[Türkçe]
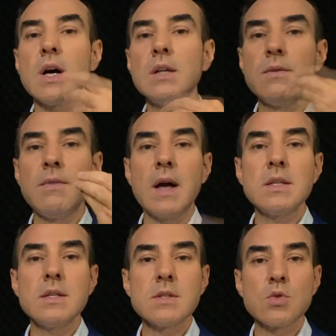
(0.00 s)
alıp
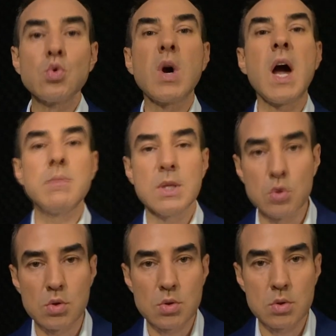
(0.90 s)
verdiğinizde su
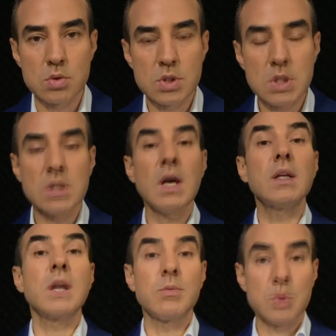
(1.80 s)
kaybediyorsunuz. Ciddi
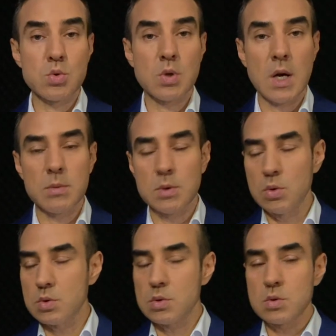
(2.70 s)
anlamda su
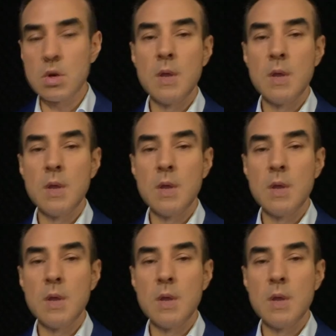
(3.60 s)
kaybediyorsunuz.